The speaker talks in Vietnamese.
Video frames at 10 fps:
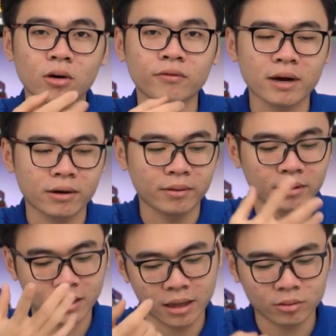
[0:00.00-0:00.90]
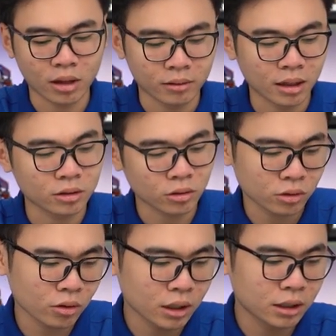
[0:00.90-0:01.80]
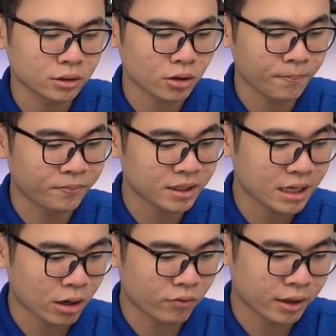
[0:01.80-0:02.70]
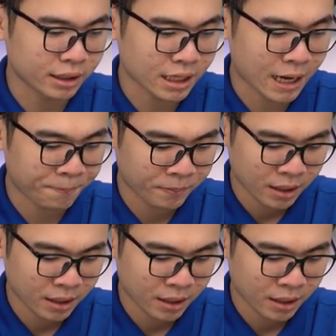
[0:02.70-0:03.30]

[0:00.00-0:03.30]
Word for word: lọt vào để tản nhiệt cho tốt hơn, rồi để khu vực này ra.